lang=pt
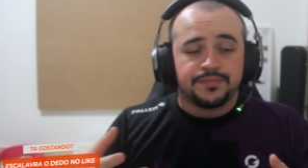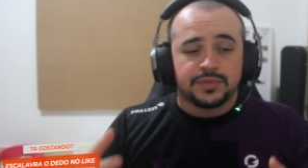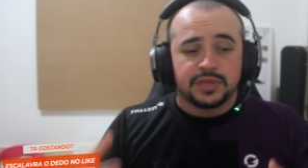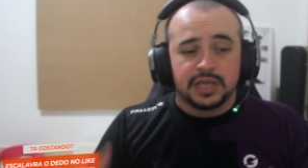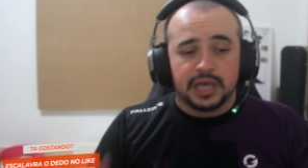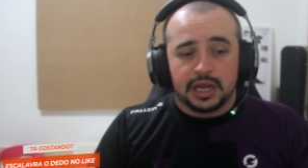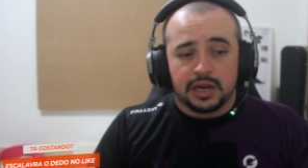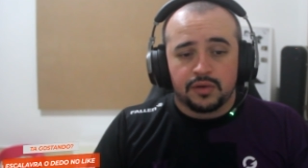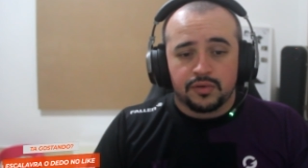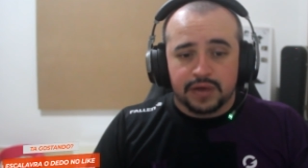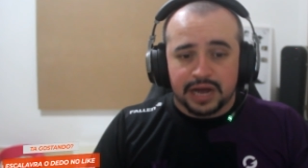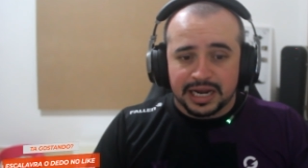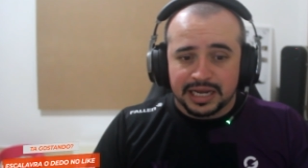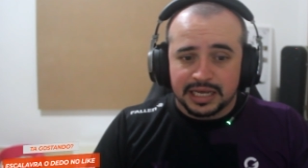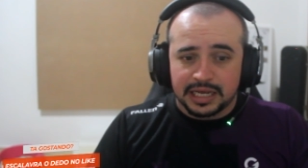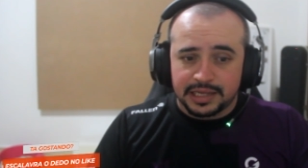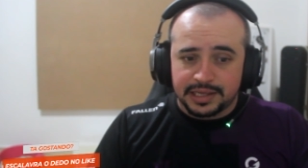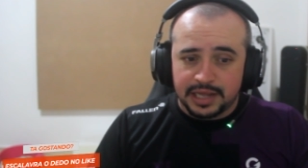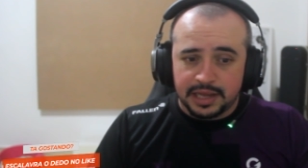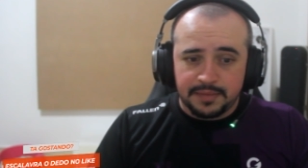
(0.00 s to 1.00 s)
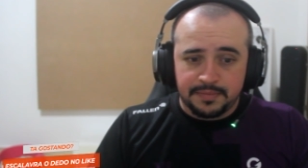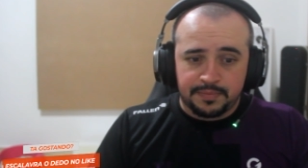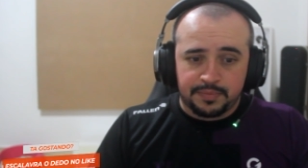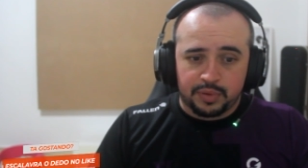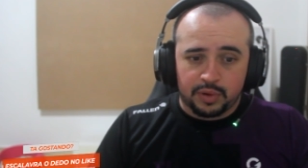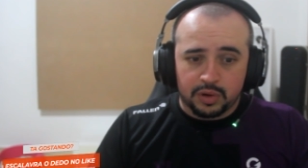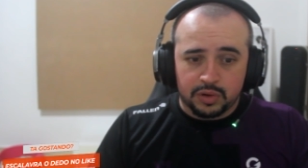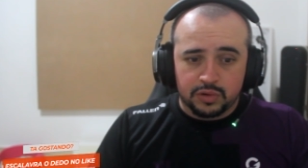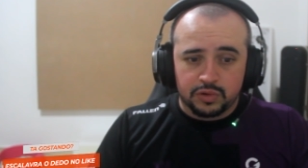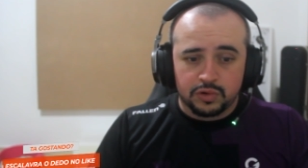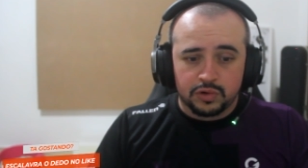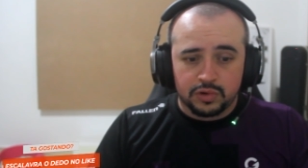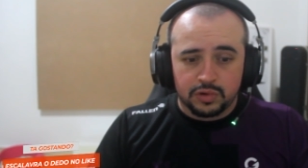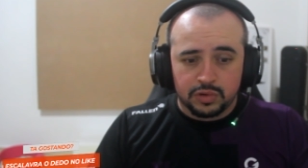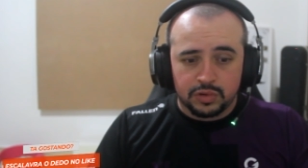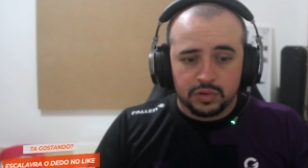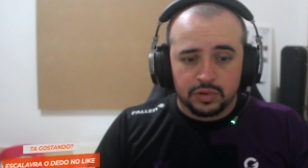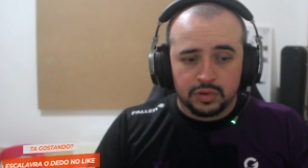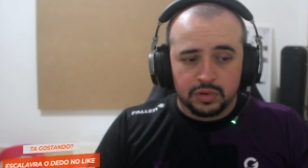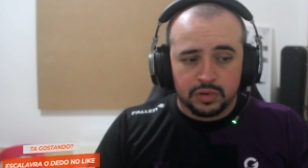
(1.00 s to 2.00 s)
E ele é um cara que ele tem
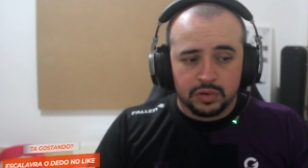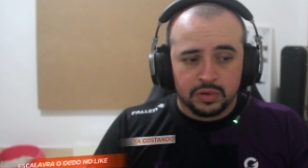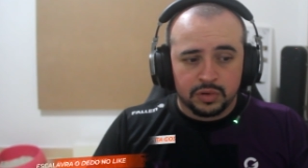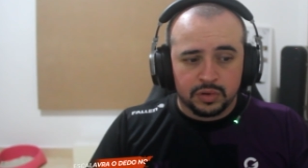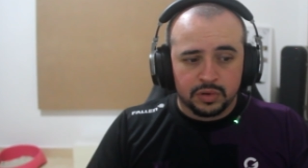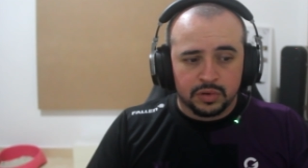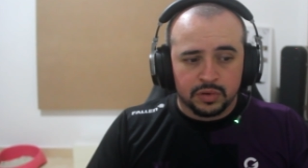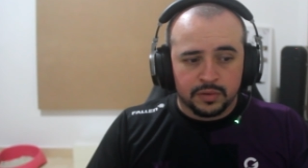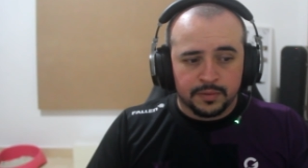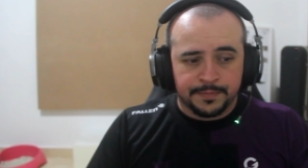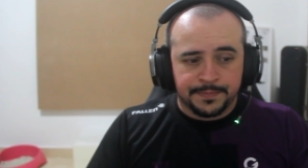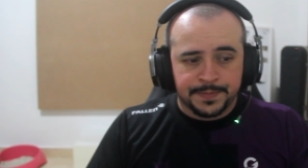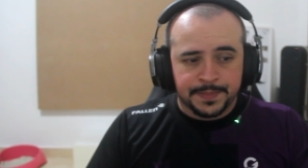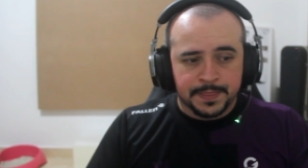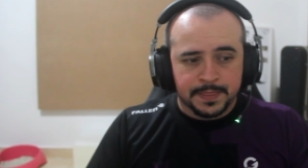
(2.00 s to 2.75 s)
pouco